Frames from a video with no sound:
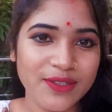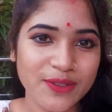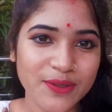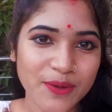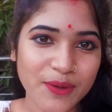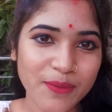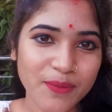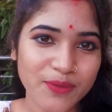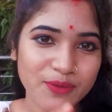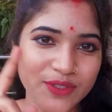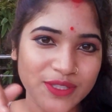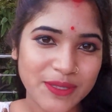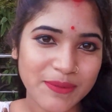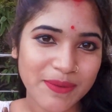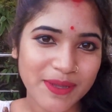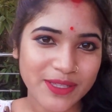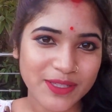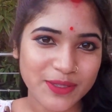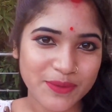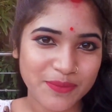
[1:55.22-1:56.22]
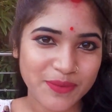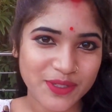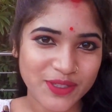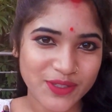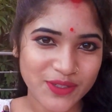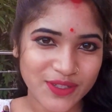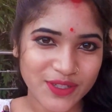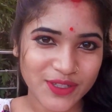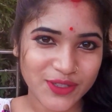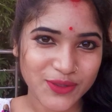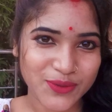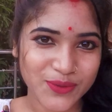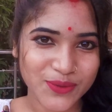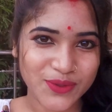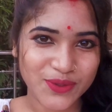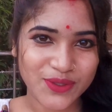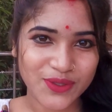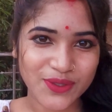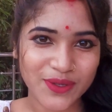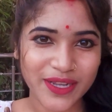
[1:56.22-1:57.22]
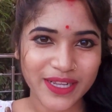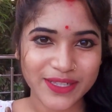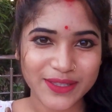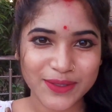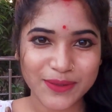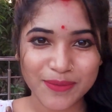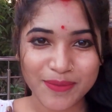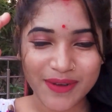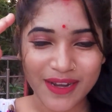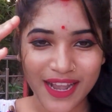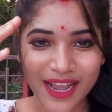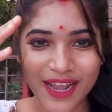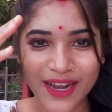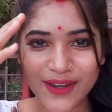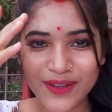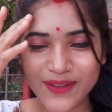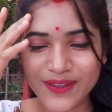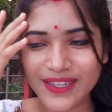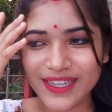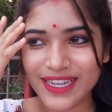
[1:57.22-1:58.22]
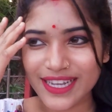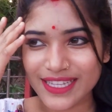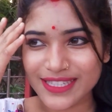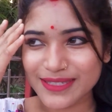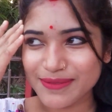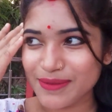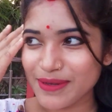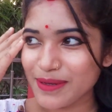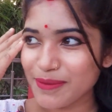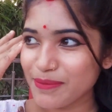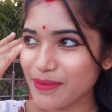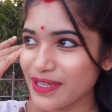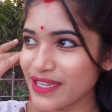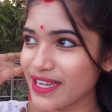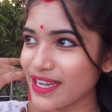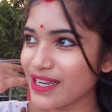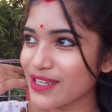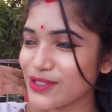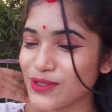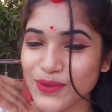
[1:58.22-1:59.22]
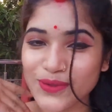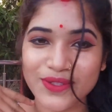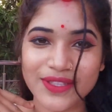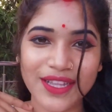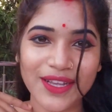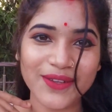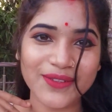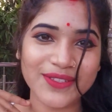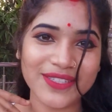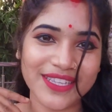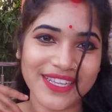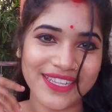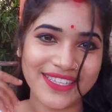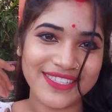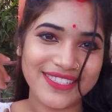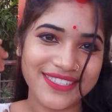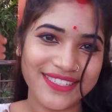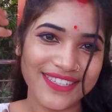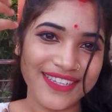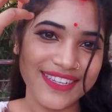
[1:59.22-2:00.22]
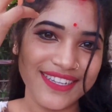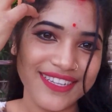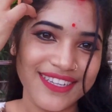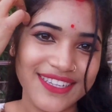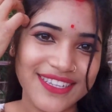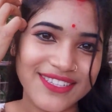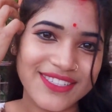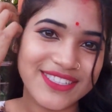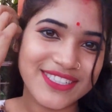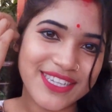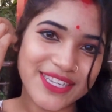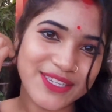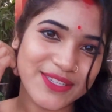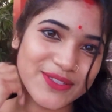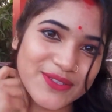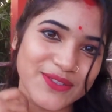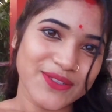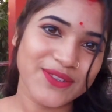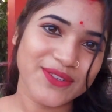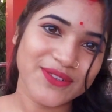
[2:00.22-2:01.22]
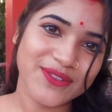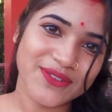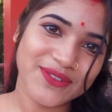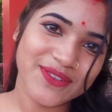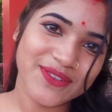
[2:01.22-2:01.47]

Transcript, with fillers: তোমরা বুঝতে পারছো পিছনে সূর্য একদম লাল হয়ে গেছে মানে বিকাল সন্ধ্যা হতে যাচ্ছে সেই জন্য